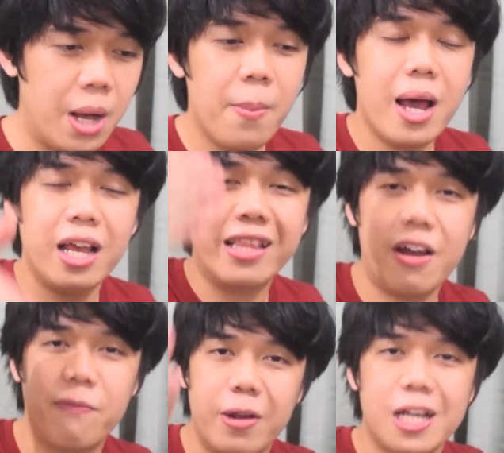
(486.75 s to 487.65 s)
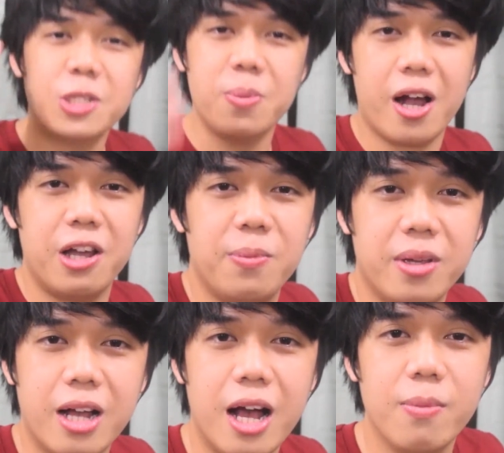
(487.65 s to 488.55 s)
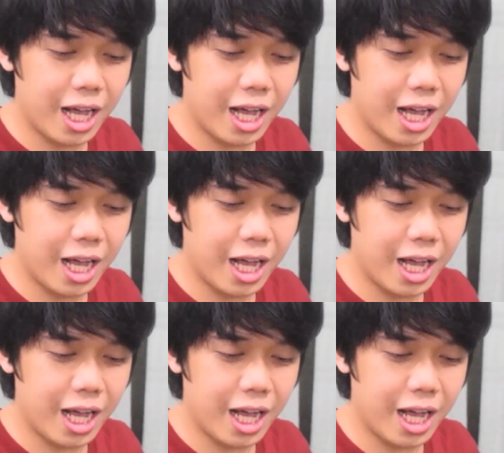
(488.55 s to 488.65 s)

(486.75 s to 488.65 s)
Na mala, the flash mga kaibigan,